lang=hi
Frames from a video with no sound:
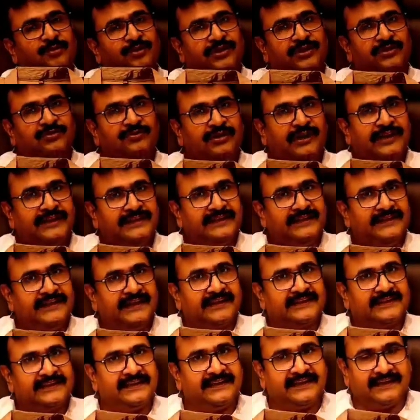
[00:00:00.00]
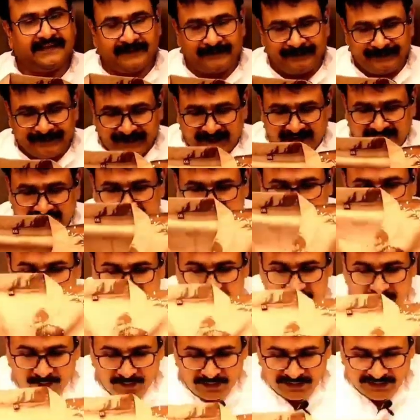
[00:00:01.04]
कुर्ती तो आती ही आती है ये
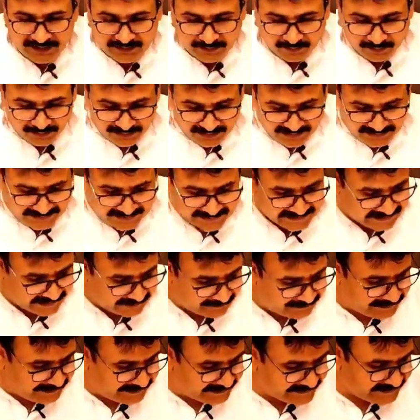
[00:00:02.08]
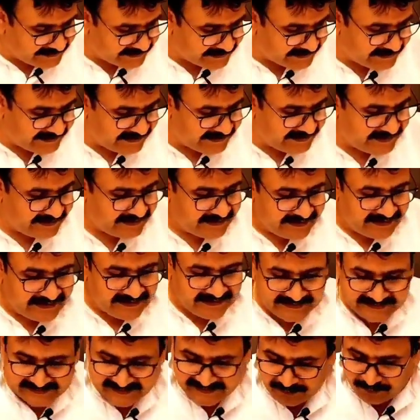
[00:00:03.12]
रेयन की कुर्ती है सर आप देख सकते हैं
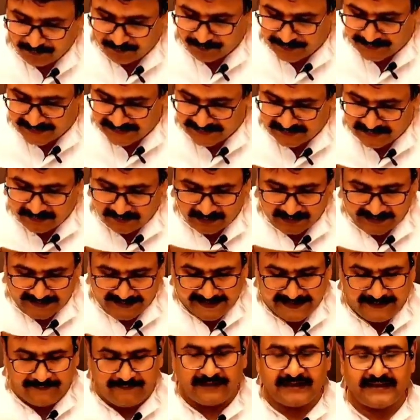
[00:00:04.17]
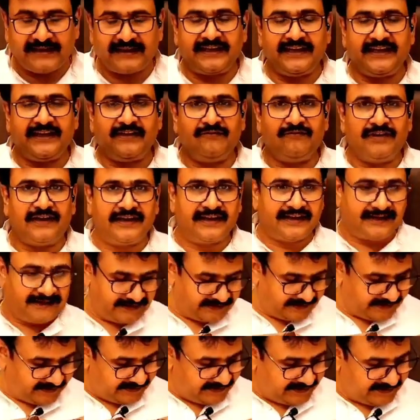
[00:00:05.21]
इसके ऊपर हैंडवर्क किया हुआ है
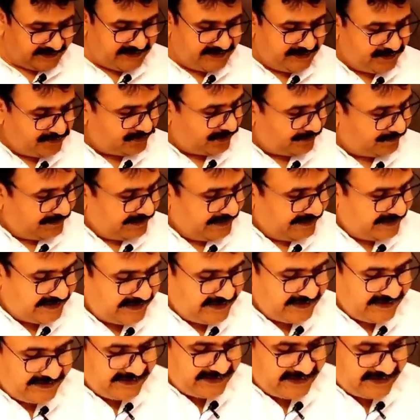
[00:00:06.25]
हम्म। ये जो आप देख रहे